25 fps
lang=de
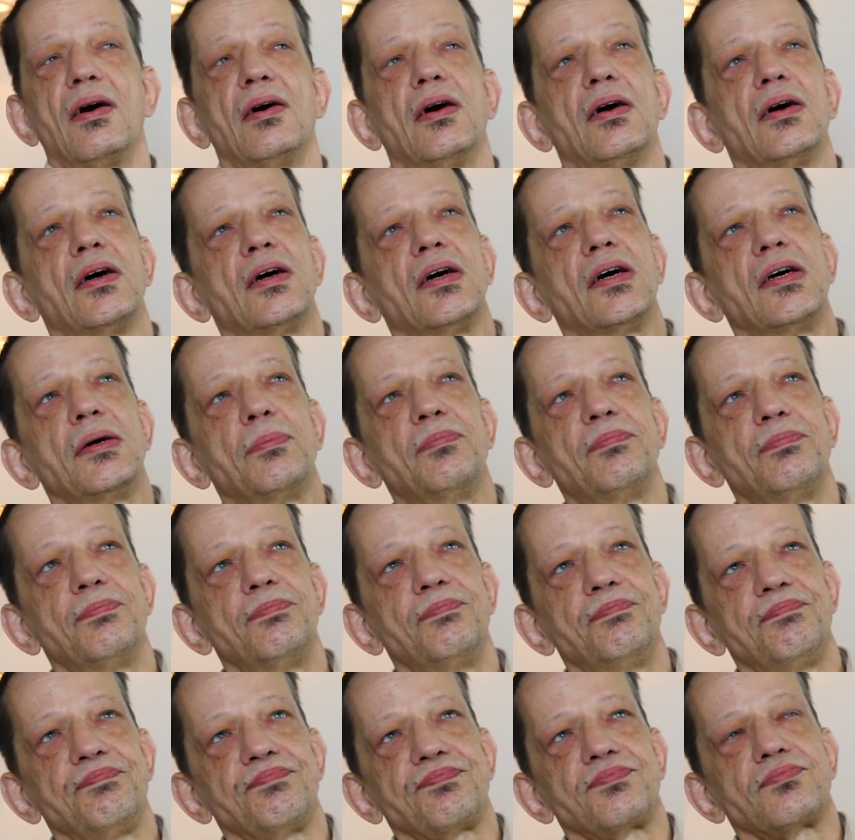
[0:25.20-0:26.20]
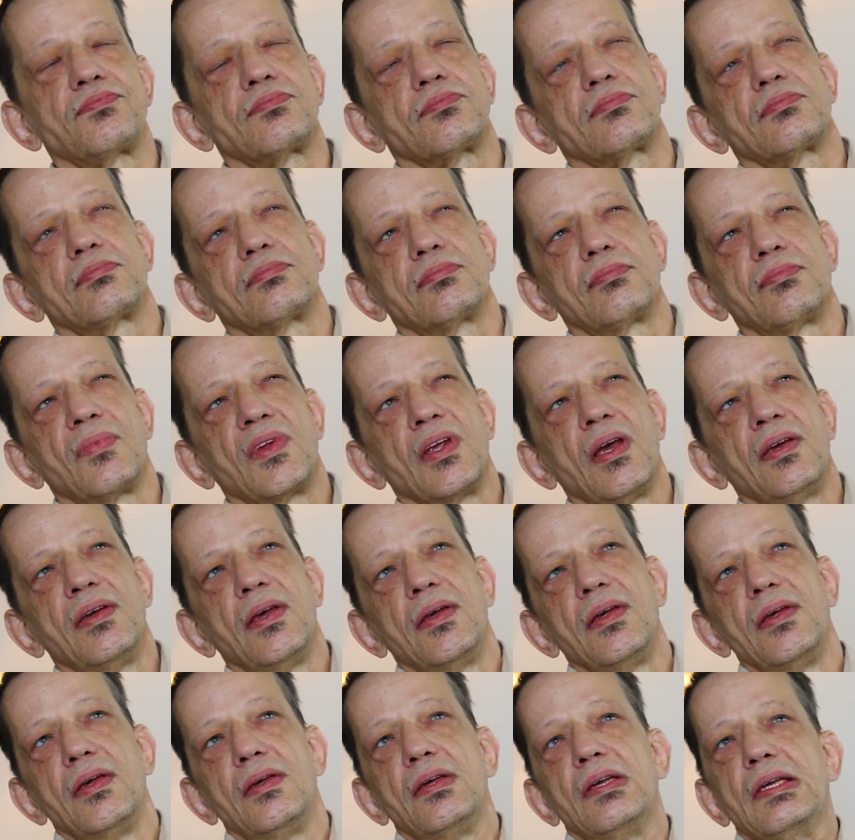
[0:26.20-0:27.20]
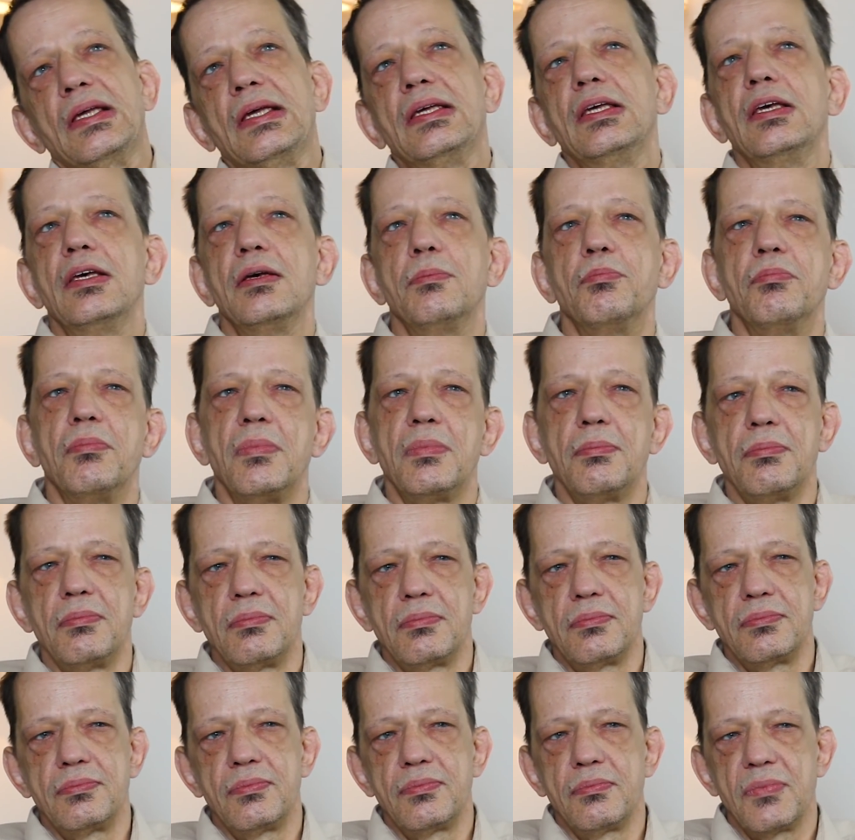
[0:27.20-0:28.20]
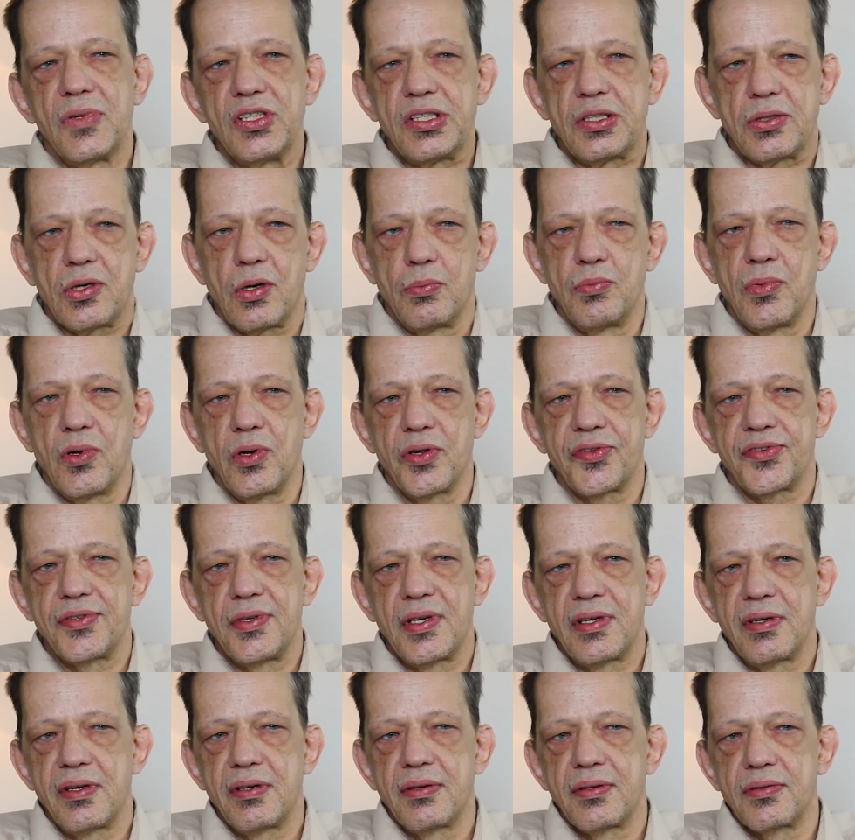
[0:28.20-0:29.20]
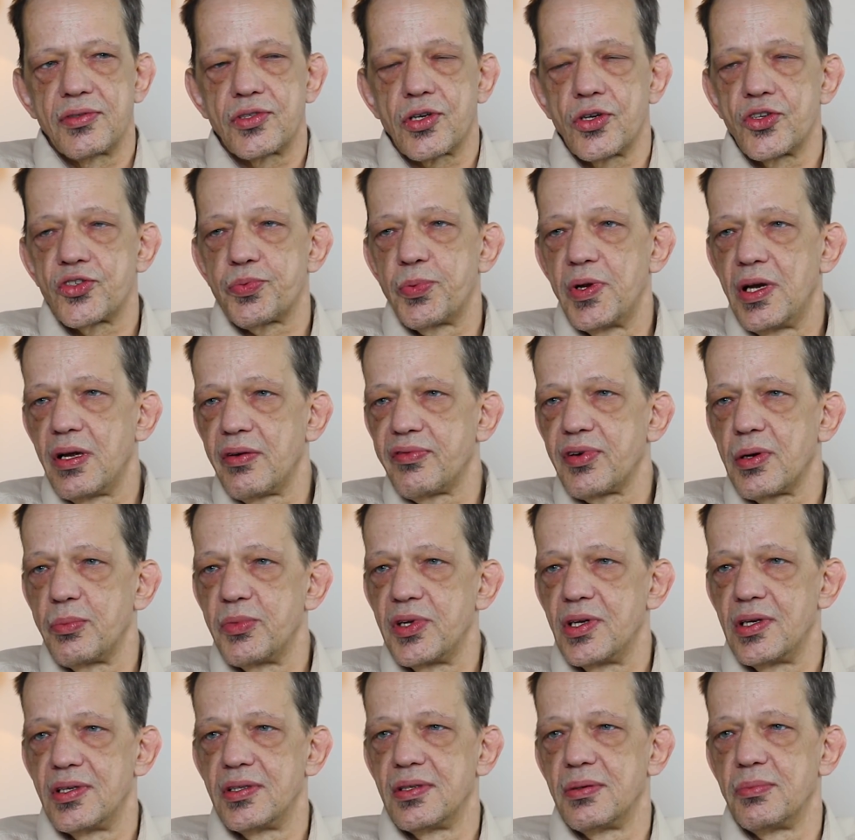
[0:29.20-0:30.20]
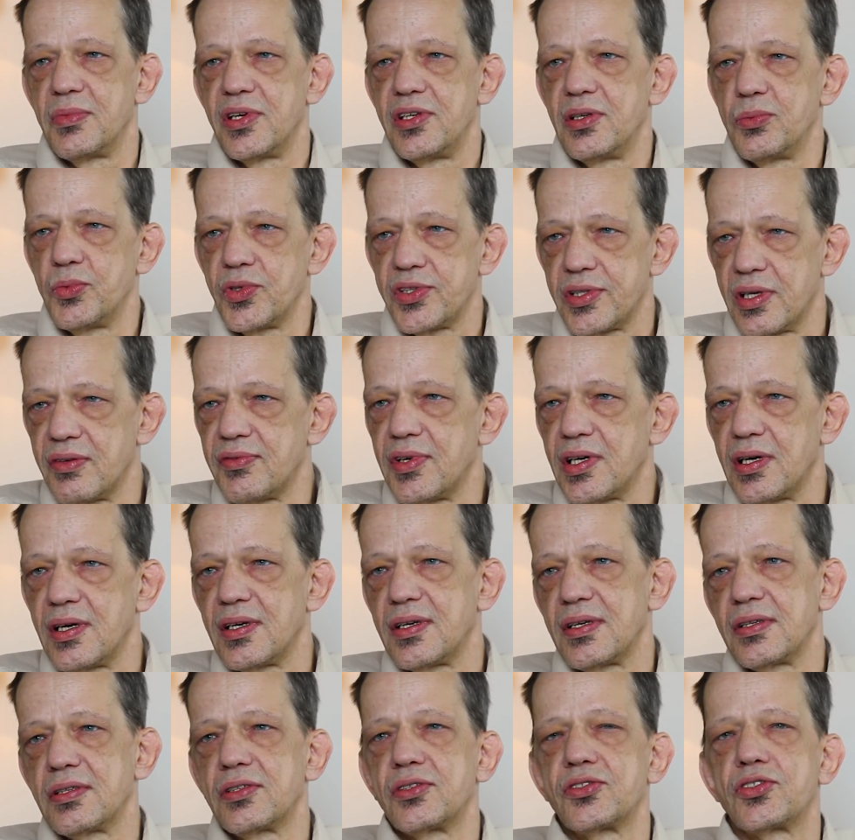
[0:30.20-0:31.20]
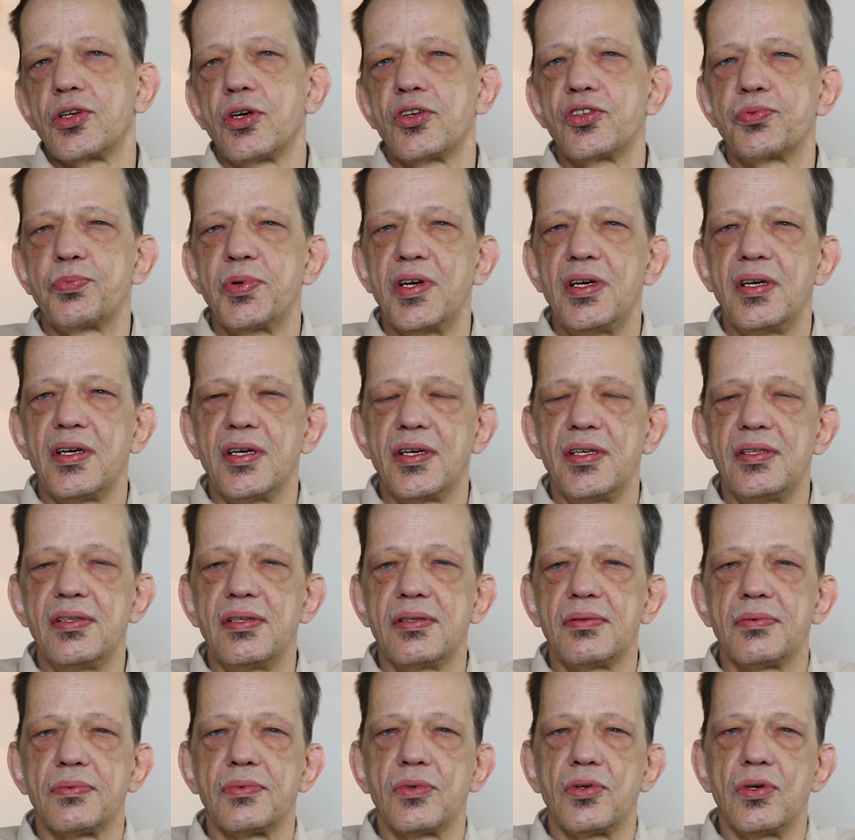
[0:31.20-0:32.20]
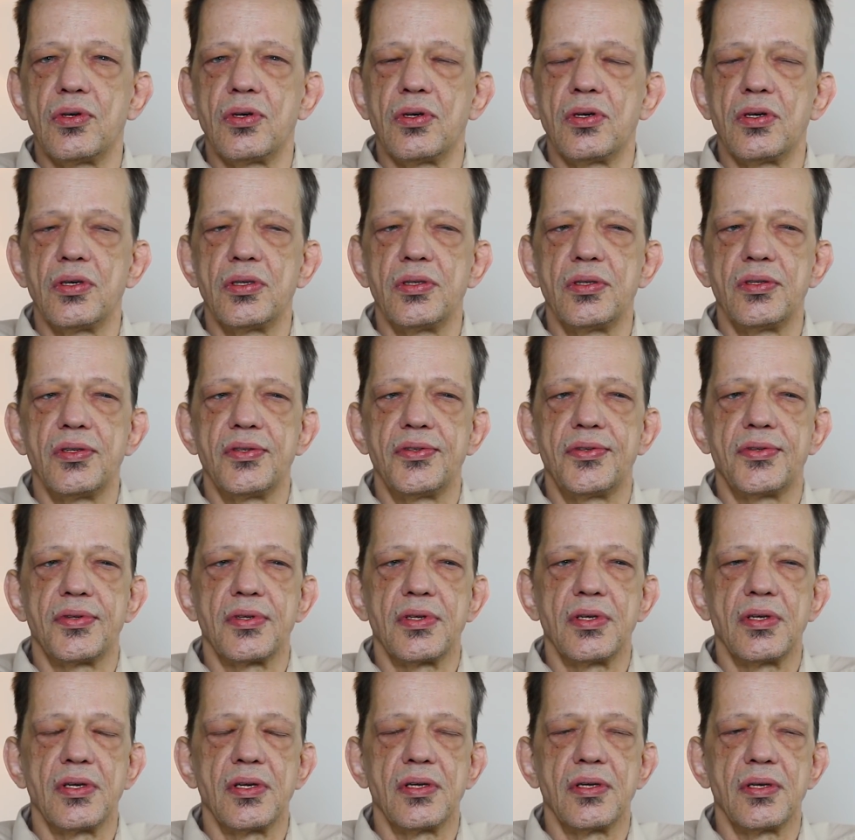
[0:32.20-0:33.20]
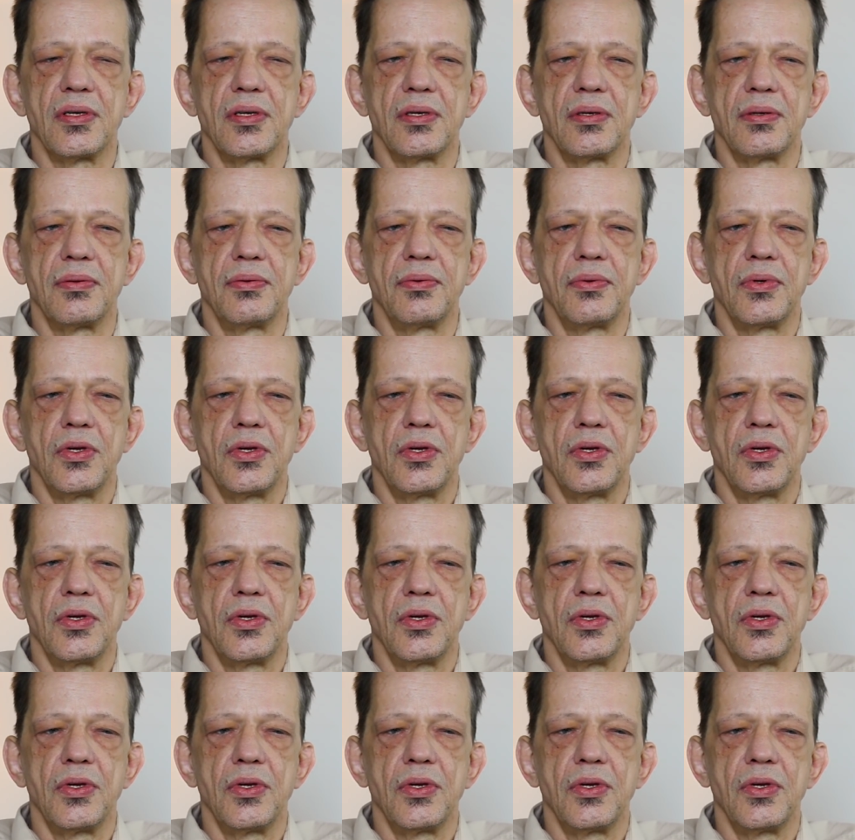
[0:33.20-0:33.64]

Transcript: Ähm, mm, ich komme aus einer Schauspielerfamilie. Meine Mutter war Schauspielerin und äh,